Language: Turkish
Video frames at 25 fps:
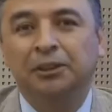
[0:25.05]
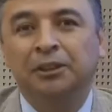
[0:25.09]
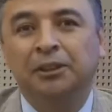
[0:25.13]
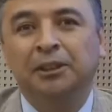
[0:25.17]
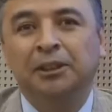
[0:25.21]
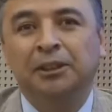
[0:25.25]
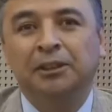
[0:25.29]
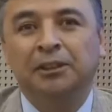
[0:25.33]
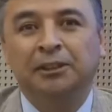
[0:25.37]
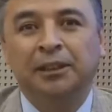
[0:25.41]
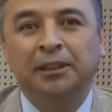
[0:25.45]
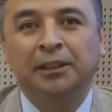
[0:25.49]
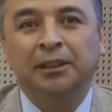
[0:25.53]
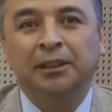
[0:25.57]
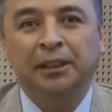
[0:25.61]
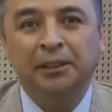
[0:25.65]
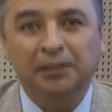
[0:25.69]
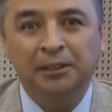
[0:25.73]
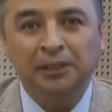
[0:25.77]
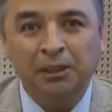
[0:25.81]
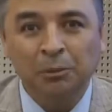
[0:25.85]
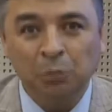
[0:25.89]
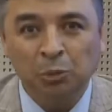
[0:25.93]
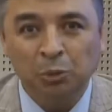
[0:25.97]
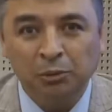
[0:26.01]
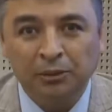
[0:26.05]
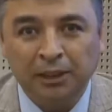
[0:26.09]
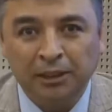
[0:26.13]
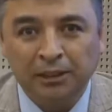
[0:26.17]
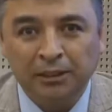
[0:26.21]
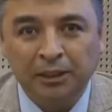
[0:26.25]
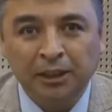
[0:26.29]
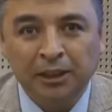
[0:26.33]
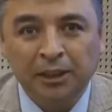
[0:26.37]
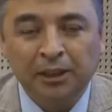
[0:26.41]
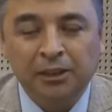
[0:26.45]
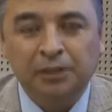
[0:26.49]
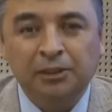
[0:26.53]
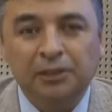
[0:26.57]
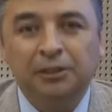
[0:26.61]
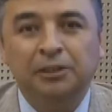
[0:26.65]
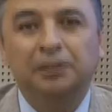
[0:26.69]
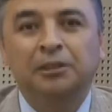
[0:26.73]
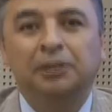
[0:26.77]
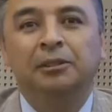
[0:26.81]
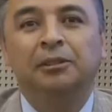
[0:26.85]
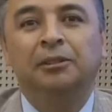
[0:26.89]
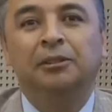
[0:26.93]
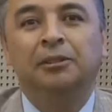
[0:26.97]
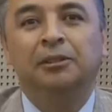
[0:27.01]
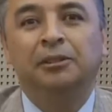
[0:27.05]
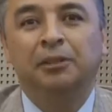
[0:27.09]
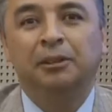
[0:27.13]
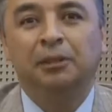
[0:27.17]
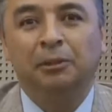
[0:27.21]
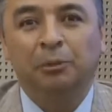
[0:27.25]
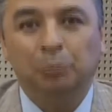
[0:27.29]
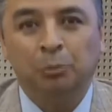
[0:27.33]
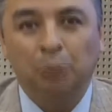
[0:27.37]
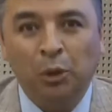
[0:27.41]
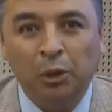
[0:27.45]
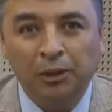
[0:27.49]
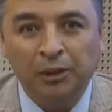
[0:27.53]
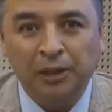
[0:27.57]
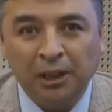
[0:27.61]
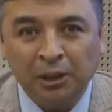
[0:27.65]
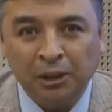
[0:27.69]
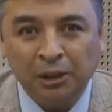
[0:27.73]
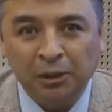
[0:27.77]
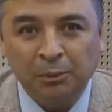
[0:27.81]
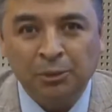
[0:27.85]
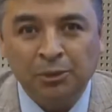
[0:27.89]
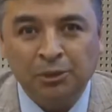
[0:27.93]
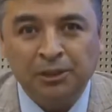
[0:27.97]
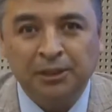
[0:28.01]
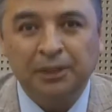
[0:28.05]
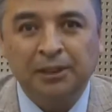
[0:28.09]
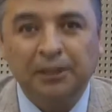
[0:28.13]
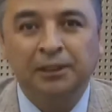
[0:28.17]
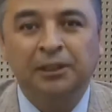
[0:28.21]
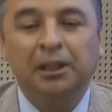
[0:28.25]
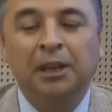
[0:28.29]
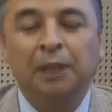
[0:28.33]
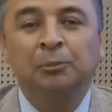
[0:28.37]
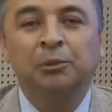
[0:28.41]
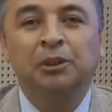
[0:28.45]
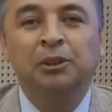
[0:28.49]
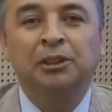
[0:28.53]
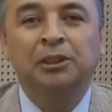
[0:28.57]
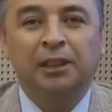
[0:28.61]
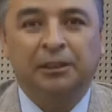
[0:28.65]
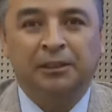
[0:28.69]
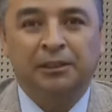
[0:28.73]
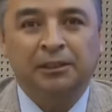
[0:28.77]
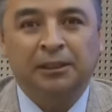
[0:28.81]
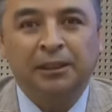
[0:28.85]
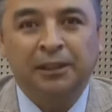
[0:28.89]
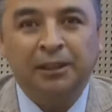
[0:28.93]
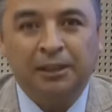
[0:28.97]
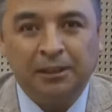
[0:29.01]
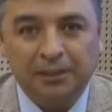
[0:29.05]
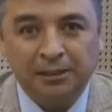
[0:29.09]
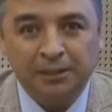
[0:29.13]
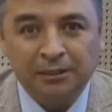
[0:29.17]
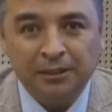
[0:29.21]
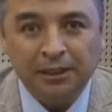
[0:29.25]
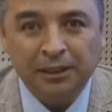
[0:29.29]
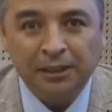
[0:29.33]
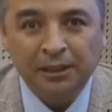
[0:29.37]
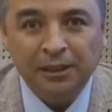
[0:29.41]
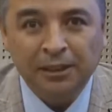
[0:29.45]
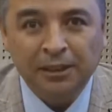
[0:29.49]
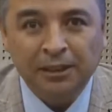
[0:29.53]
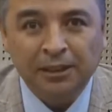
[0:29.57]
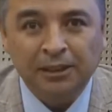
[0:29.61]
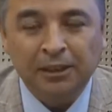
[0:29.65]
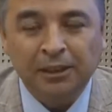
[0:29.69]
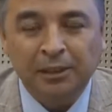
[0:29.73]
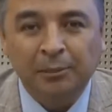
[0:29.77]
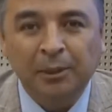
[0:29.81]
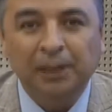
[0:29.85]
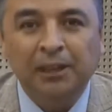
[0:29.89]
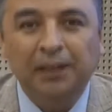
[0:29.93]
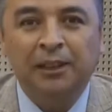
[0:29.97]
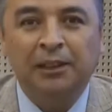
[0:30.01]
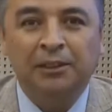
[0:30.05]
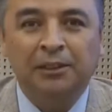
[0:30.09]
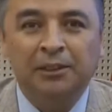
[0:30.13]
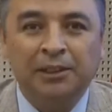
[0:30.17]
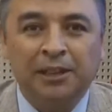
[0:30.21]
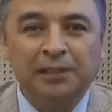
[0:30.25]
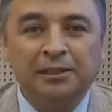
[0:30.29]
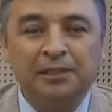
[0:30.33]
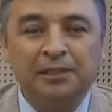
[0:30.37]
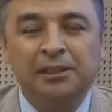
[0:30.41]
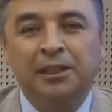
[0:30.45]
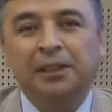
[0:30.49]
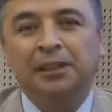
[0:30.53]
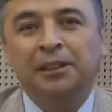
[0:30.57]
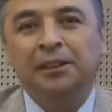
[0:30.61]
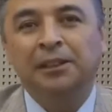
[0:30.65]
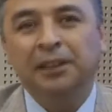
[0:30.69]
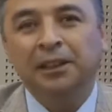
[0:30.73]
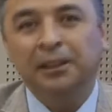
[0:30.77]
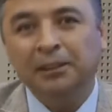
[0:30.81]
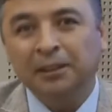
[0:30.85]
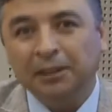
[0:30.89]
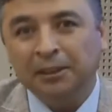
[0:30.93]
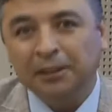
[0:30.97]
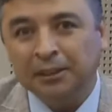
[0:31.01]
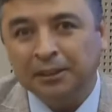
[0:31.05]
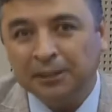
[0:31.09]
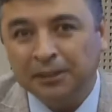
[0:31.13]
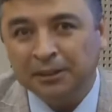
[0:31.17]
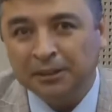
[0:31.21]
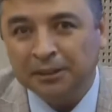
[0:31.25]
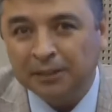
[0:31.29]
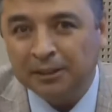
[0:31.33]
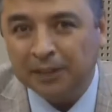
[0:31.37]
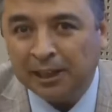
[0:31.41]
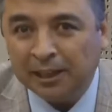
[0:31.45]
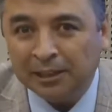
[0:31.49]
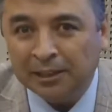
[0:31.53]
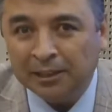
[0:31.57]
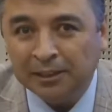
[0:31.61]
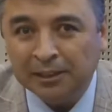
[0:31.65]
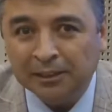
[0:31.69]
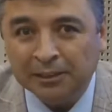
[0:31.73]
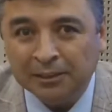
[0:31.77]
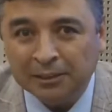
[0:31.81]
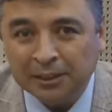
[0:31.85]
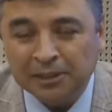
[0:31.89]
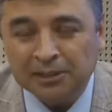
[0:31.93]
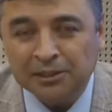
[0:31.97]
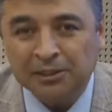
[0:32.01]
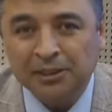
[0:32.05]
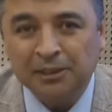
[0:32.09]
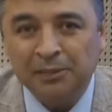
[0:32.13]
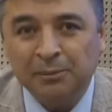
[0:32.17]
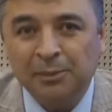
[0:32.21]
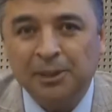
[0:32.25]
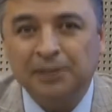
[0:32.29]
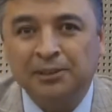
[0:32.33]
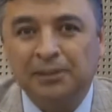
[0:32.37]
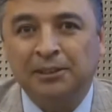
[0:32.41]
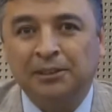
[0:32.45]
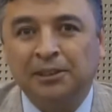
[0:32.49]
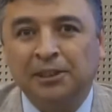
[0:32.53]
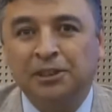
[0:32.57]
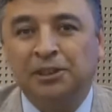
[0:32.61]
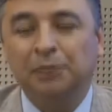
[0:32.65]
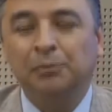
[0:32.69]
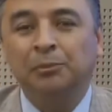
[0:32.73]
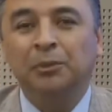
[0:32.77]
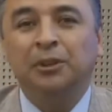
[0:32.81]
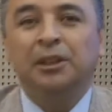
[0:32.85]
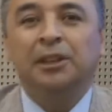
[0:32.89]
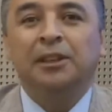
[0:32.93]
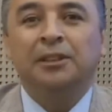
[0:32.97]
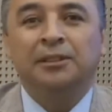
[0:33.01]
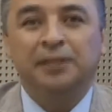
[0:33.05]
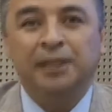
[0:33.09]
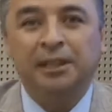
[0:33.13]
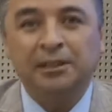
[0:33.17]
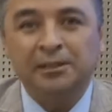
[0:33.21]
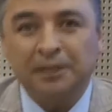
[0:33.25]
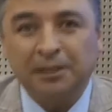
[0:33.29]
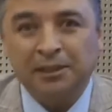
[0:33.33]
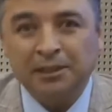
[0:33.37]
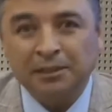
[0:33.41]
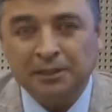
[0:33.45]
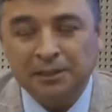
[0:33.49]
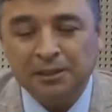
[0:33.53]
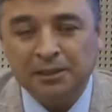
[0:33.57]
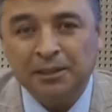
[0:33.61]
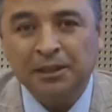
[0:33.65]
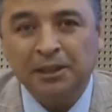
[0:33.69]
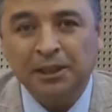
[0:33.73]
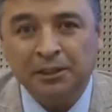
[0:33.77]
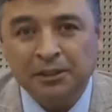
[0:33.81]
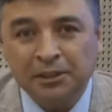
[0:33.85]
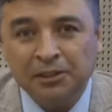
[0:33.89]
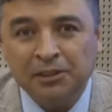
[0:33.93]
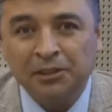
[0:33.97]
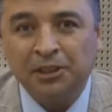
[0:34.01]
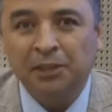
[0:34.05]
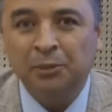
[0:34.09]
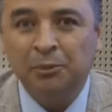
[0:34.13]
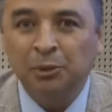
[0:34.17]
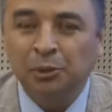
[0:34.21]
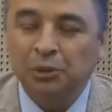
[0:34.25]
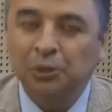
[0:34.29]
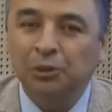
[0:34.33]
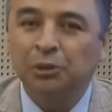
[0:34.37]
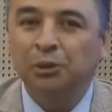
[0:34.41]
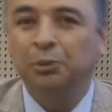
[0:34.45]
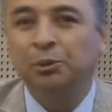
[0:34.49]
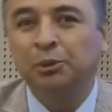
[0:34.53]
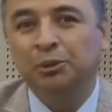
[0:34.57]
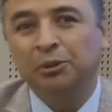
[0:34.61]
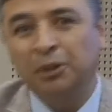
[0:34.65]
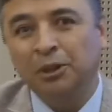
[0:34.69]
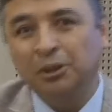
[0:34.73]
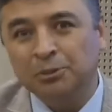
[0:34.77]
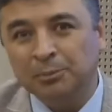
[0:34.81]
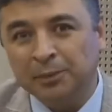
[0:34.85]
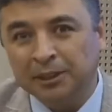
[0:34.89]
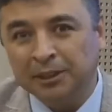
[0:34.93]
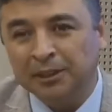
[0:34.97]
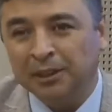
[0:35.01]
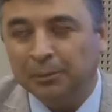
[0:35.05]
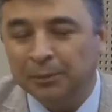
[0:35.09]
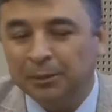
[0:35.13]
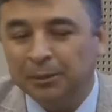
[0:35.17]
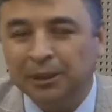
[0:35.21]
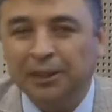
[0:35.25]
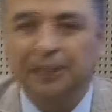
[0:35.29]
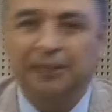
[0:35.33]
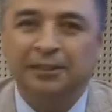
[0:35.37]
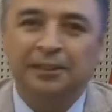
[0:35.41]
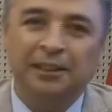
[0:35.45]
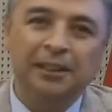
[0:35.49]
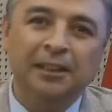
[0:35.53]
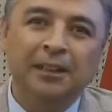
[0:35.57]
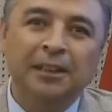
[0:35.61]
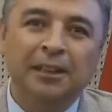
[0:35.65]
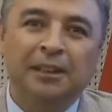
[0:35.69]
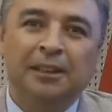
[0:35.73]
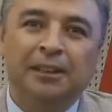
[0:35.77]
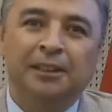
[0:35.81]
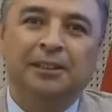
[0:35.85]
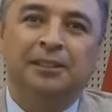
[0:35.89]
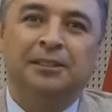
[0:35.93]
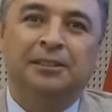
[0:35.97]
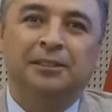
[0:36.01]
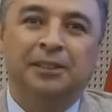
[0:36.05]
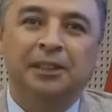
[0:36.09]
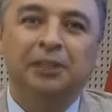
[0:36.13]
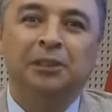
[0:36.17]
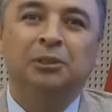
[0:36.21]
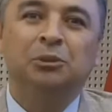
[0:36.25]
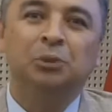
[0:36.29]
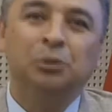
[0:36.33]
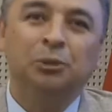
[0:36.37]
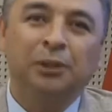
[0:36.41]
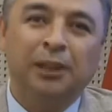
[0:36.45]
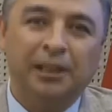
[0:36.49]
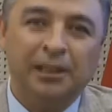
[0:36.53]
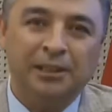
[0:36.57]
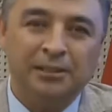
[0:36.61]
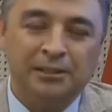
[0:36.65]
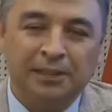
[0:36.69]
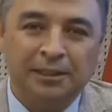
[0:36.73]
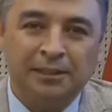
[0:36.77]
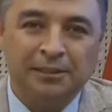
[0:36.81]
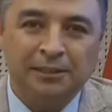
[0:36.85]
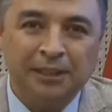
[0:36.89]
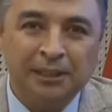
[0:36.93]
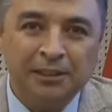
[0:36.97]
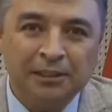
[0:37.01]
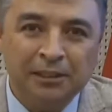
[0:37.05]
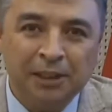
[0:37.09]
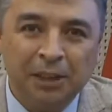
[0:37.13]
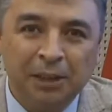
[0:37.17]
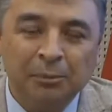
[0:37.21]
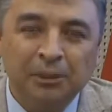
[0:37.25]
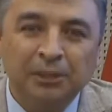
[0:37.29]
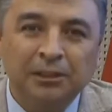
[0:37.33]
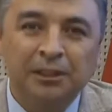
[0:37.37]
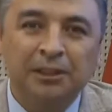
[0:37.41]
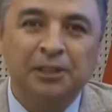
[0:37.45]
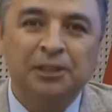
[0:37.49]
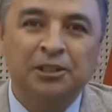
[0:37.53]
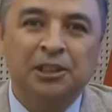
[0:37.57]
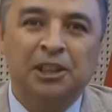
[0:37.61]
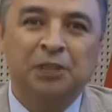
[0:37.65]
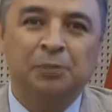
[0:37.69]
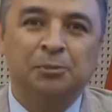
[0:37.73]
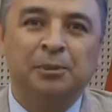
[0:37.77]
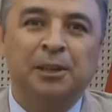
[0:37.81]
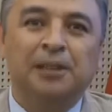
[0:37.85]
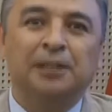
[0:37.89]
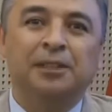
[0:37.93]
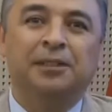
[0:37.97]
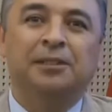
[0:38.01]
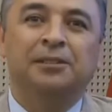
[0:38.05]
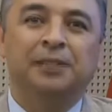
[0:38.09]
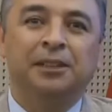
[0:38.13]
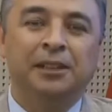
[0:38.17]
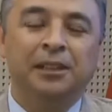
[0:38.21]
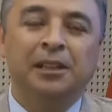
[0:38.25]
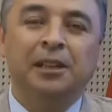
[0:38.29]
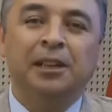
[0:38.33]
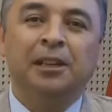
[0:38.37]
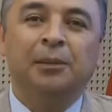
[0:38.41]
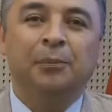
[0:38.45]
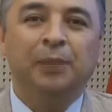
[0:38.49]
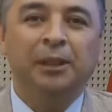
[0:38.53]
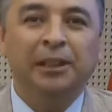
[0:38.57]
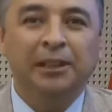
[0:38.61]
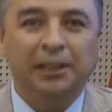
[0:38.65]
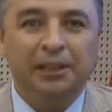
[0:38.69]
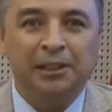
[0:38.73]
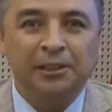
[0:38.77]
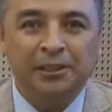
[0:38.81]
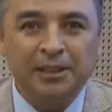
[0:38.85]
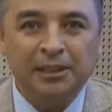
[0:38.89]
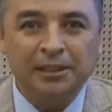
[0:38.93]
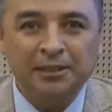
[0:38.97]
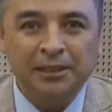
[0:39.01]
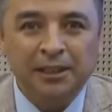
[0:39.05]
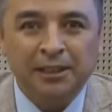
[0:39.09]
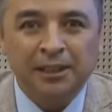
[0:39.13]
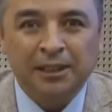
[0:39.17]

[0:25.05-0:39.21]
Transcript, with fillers: Interland'ında bulunan bölge ekonomisine yaptığı katkılar hakkında e, bilgi alacağız. Yine e, değerli gazeteci meslektaşım Ses Gazetesi yazı işleri müdürü Ümit Özmen'le birlikte e, Sayın Nuri Aslan'dan yaptıkları çalışma hakkında bilgi alacağız.